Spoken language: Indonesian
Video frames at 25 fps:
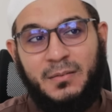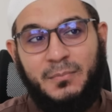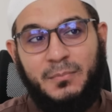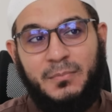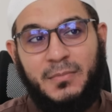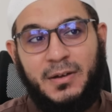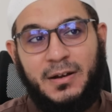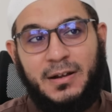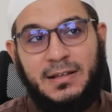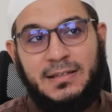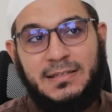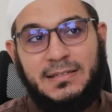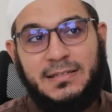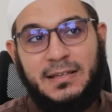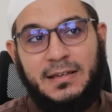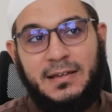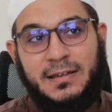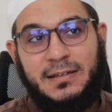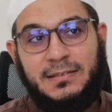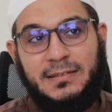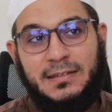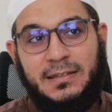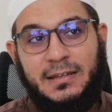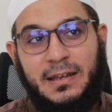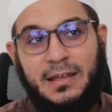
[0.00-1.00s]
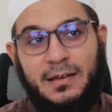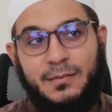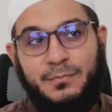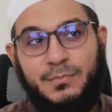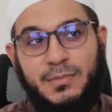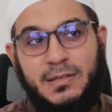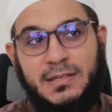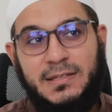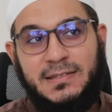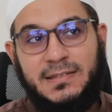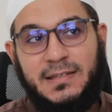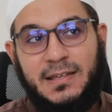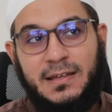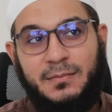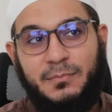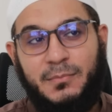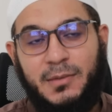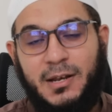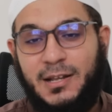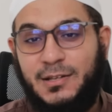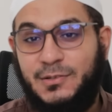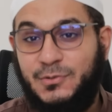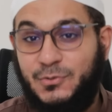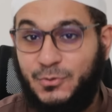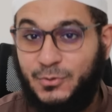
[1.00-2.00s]
Merasa tidak bisa
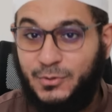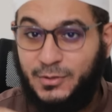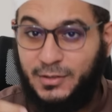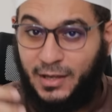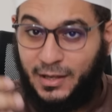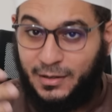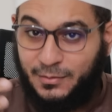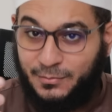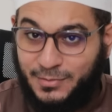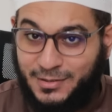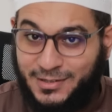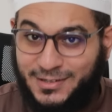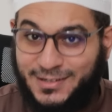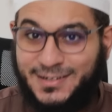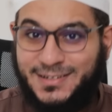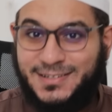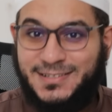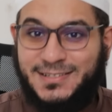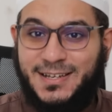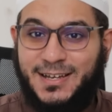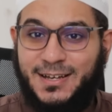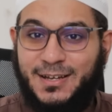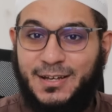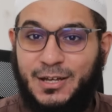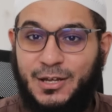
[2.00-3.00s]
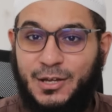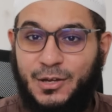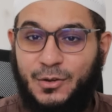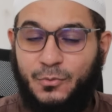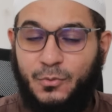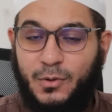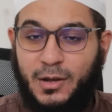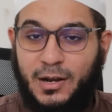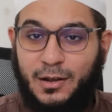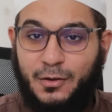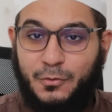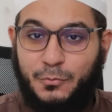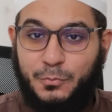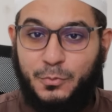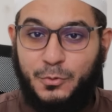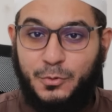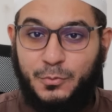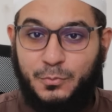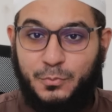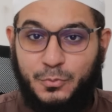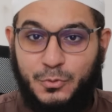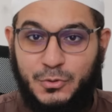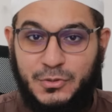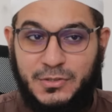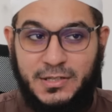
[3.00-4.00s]
melanjutkan bekerja.
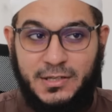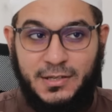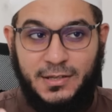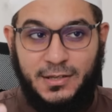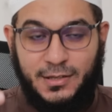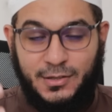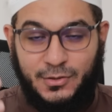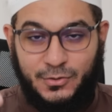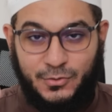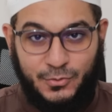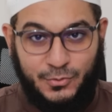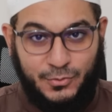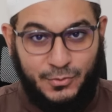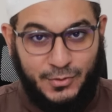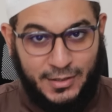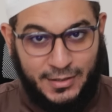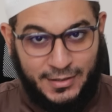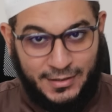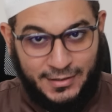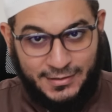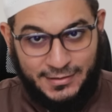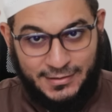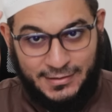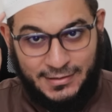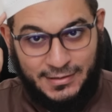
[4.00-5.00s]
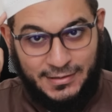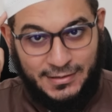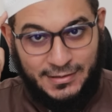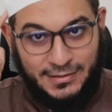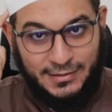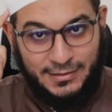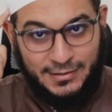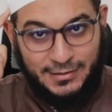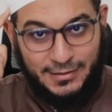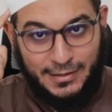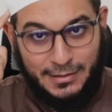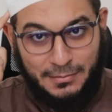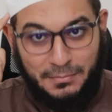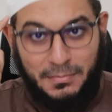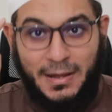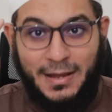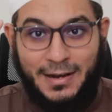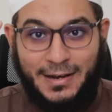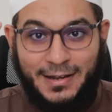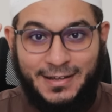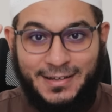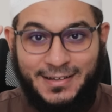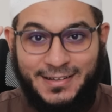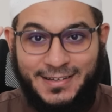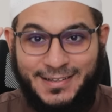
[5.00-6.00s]
Walaupun pusing itu ya di
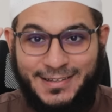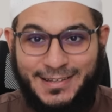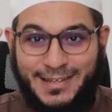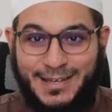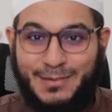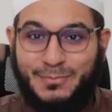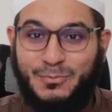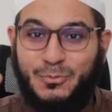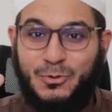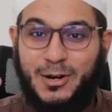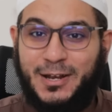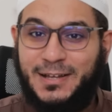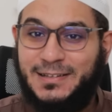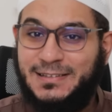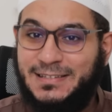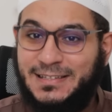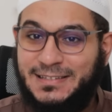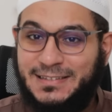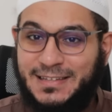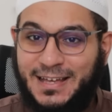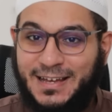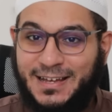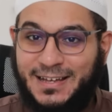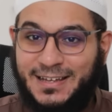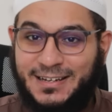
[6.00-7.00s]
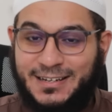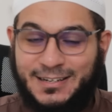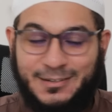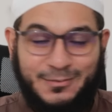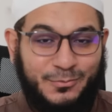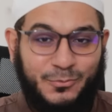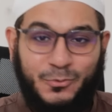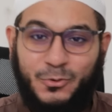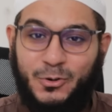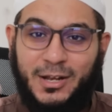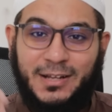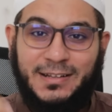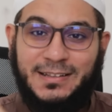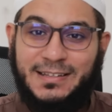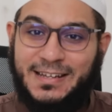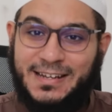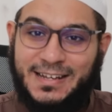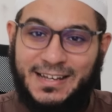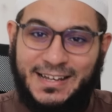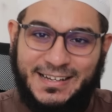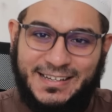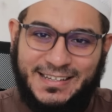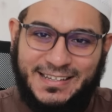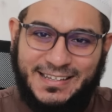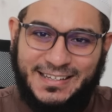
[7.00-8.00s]
kepala, ya bukan di tangan, bukan di
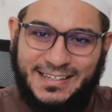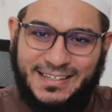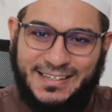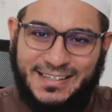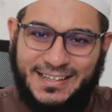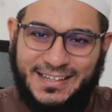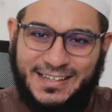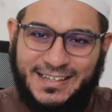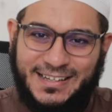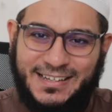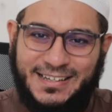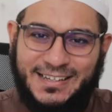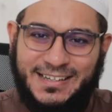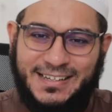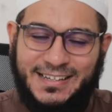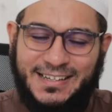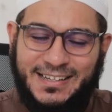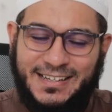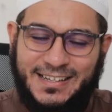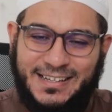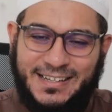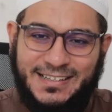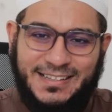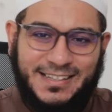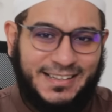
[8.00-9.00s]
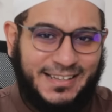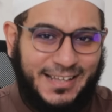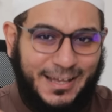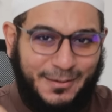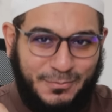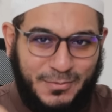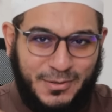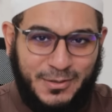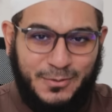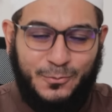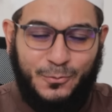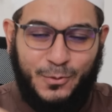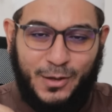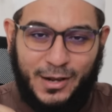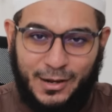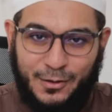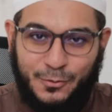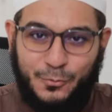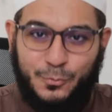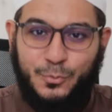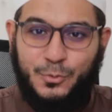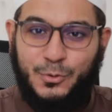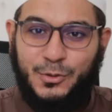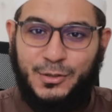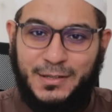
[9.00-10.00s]
kaki, ya tetapi
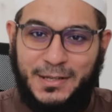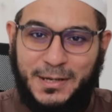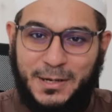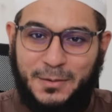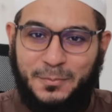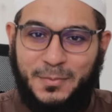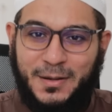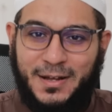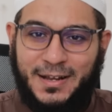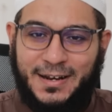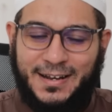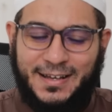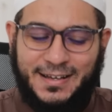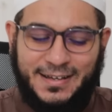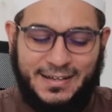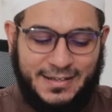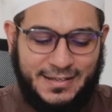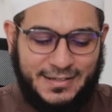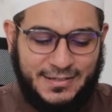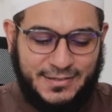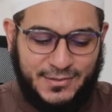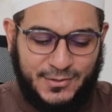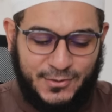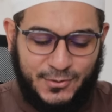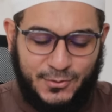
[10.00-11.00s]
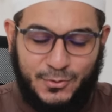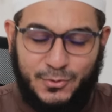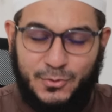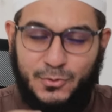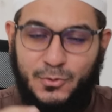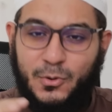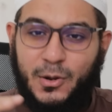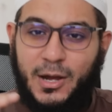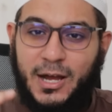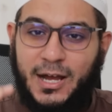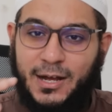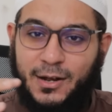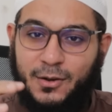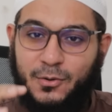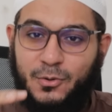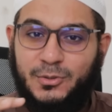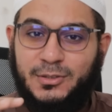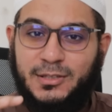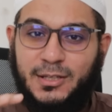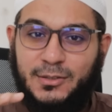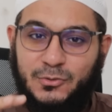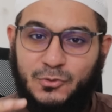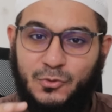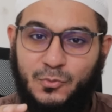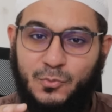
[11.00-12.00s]
walaupun di kepala, seluruh
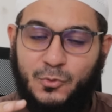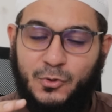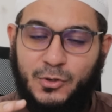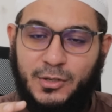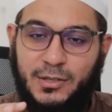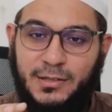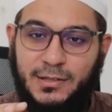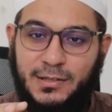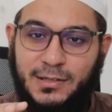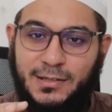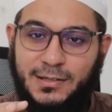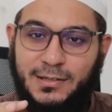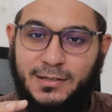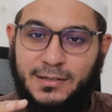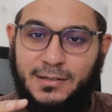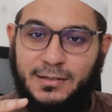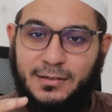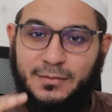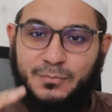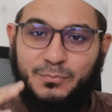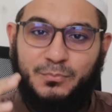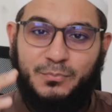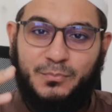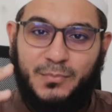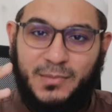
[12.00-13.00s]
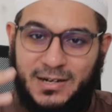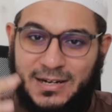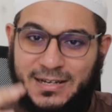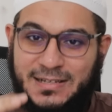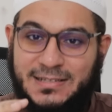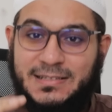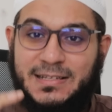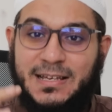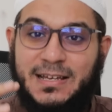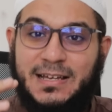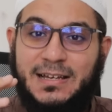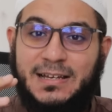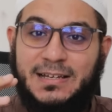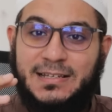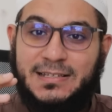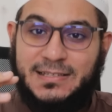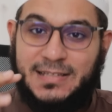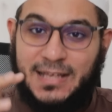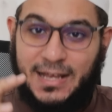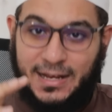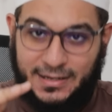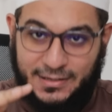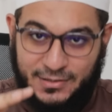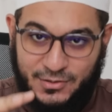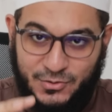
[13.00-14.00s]
anggota tubuh ini merasa
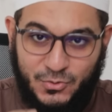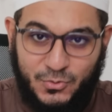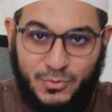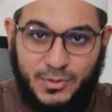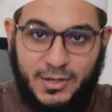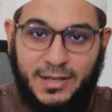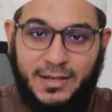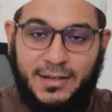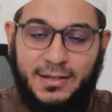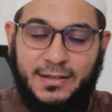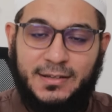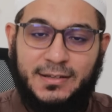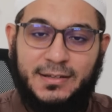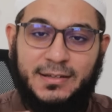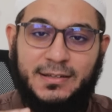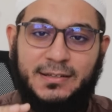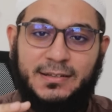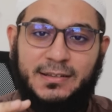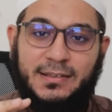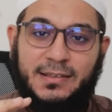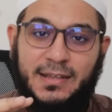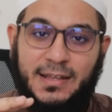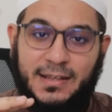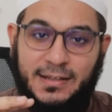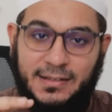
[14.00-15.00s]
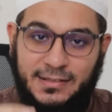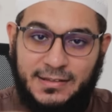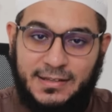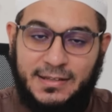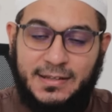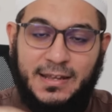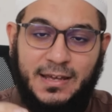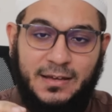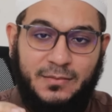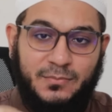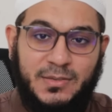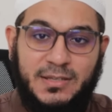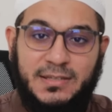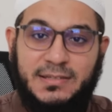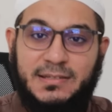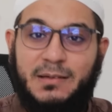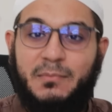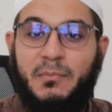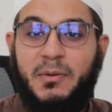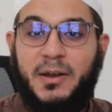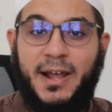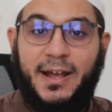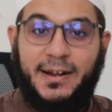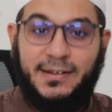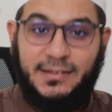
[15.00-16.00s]
sakit juga dan tidak
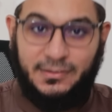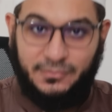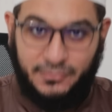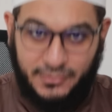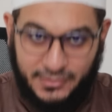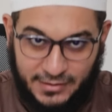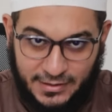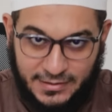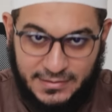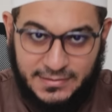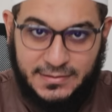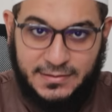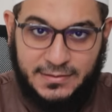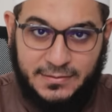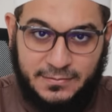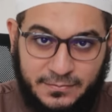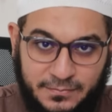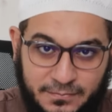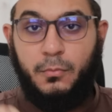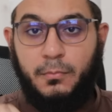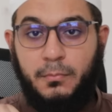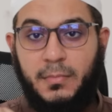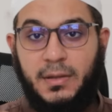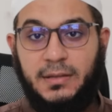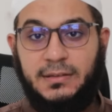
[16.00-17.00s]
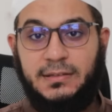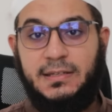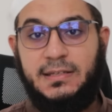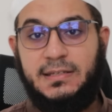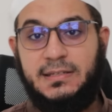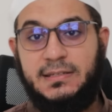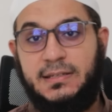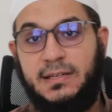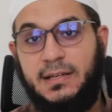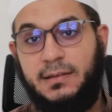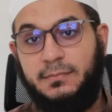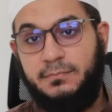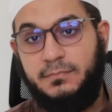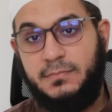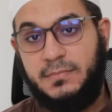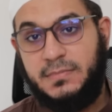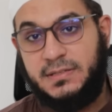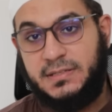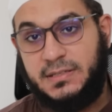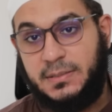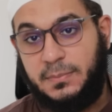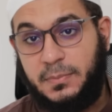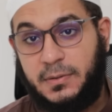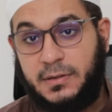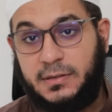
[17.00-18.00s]
bisa beraktivitas. Umat Islam
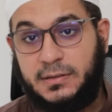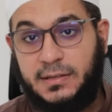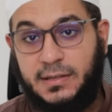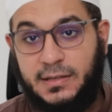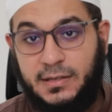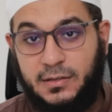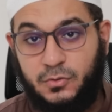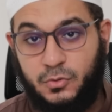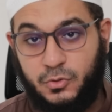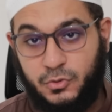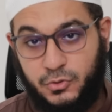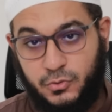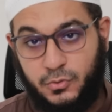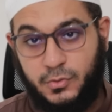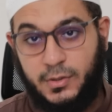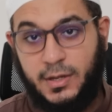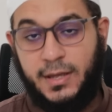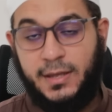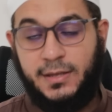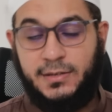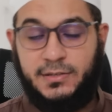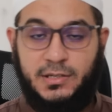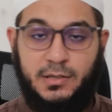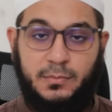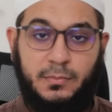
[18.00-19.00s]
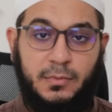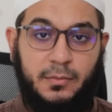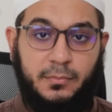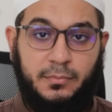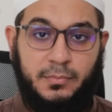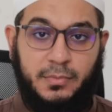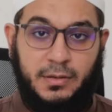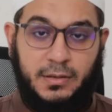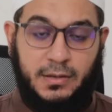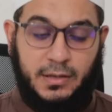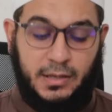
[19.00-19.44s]
seperti itu juga ya sahabat.